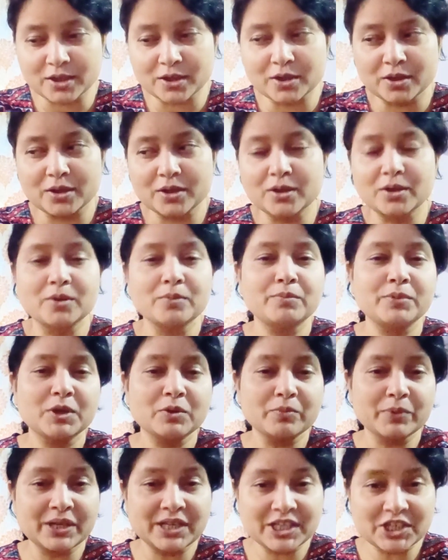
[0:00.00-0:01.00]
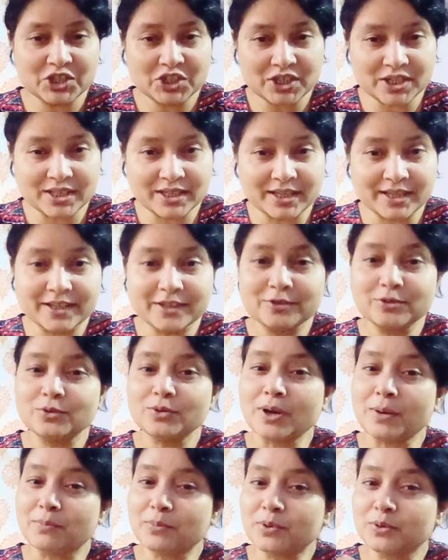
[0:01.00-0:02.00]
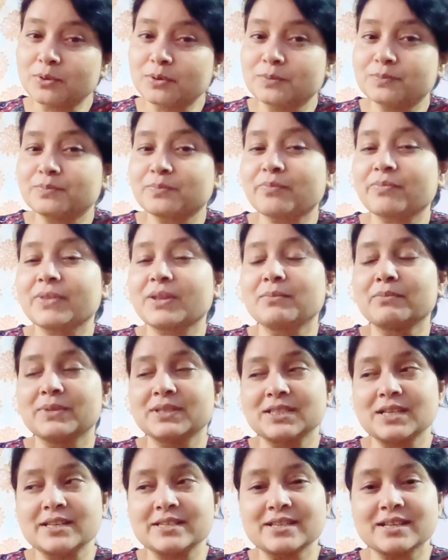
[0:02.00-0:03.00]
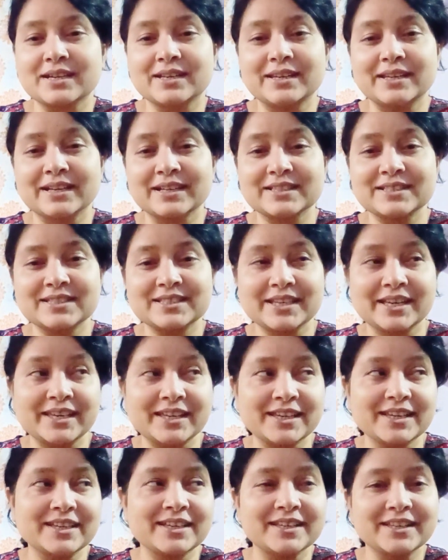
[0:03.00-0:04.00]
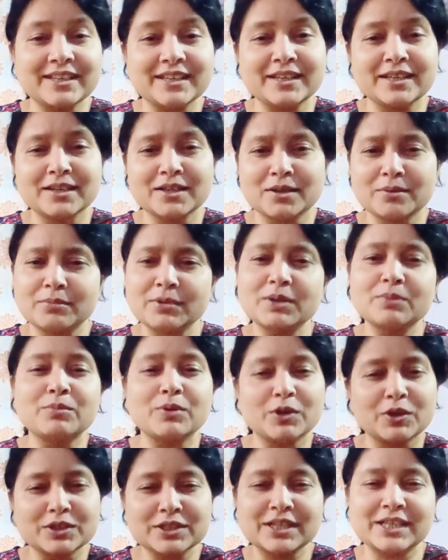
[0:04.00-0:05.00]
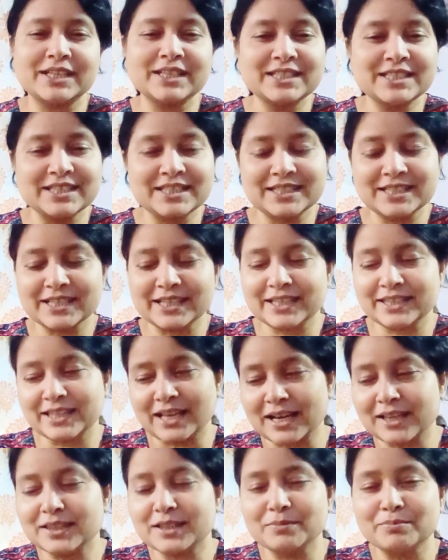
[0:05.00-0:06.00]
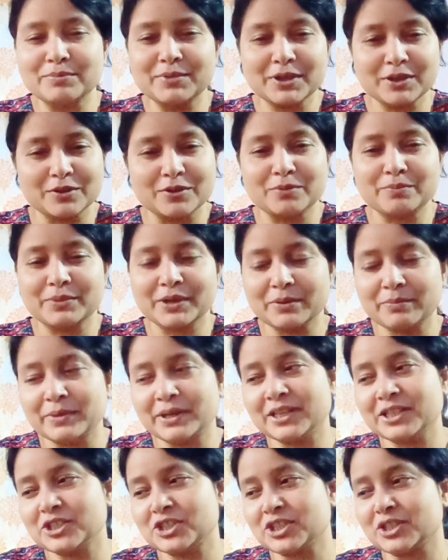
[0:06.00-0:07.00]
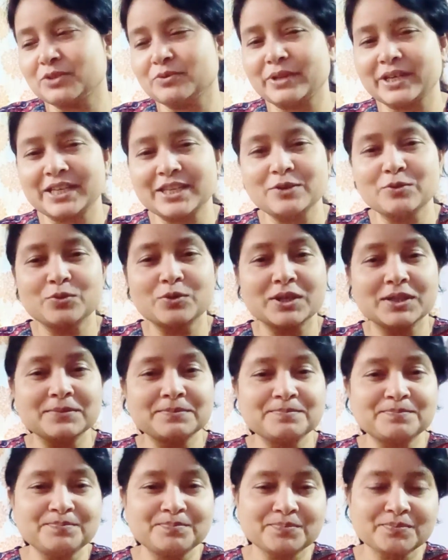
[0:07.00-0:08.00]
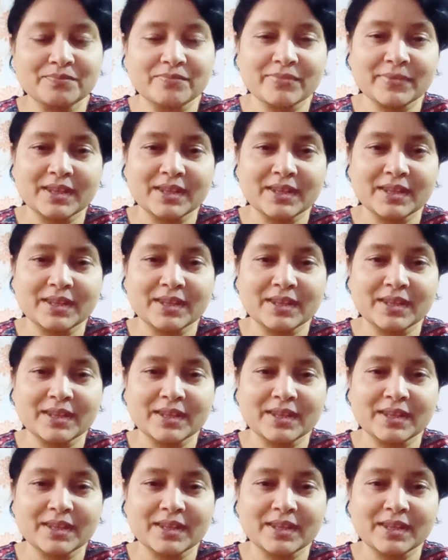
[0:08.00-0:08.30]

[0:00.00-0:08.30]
कि नहीं पिगमेंटेशन है तो आपको मसाज करना चाहिए कि नहीं मतलब बहुत सारी चीज़ें हैं दाग धब्बे और पिगमेंटेशन वही हुआ